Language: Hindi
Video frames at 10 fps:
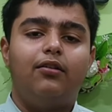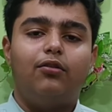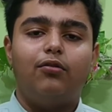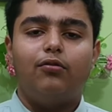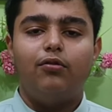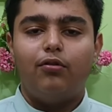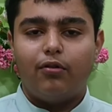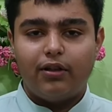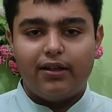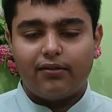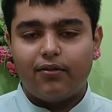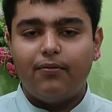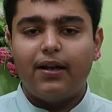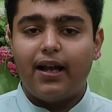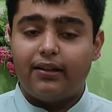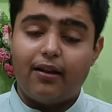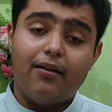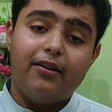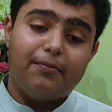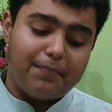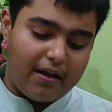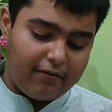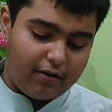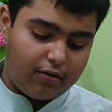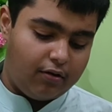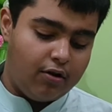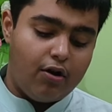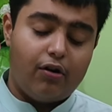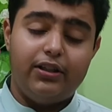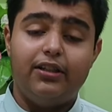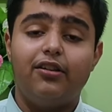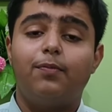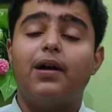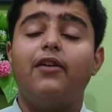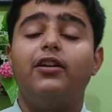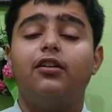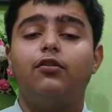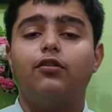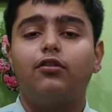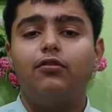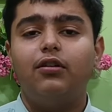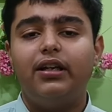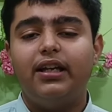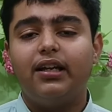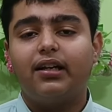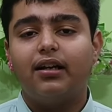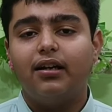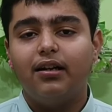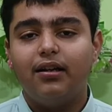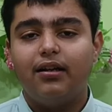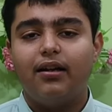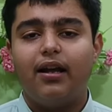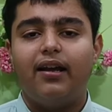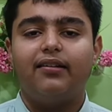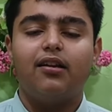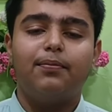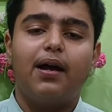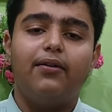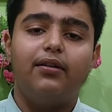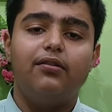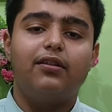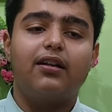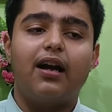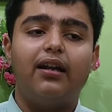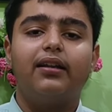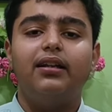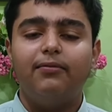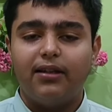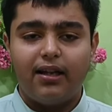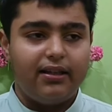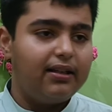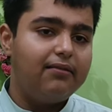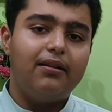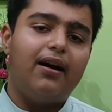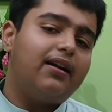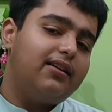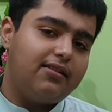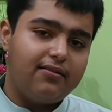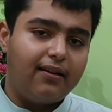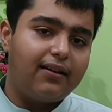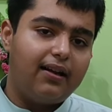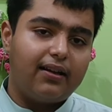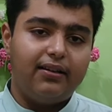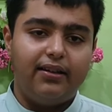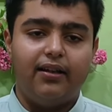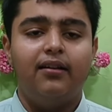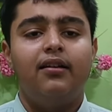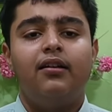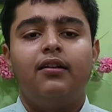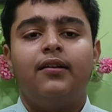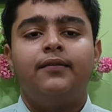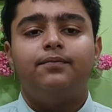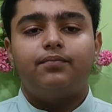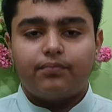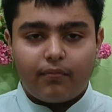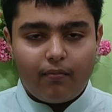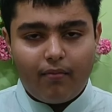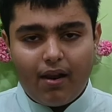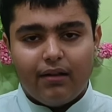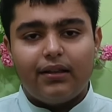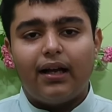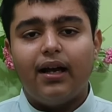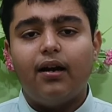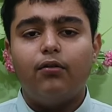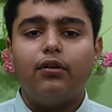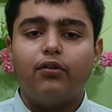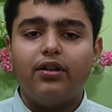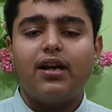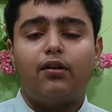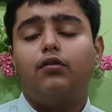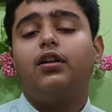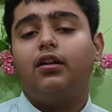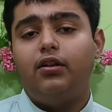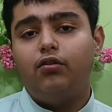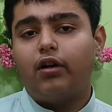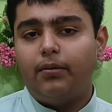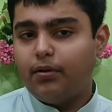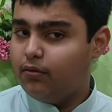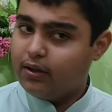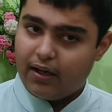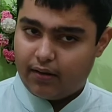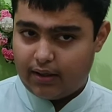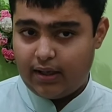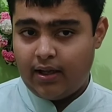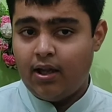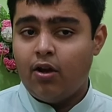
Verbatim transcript: तो उन लोगों ने इसको बनाया था स्पाईवेयर को और ये जो स्पाईवेयर है दोस्तों वो एक ऐसा स्पाईवेयर है सरकार के लिए बनाया गया था मतलब हर देश की सरकार के लिए ताकि अगर उन्हें कोई जासूसी करनी हो कहीं पर तो कर सकें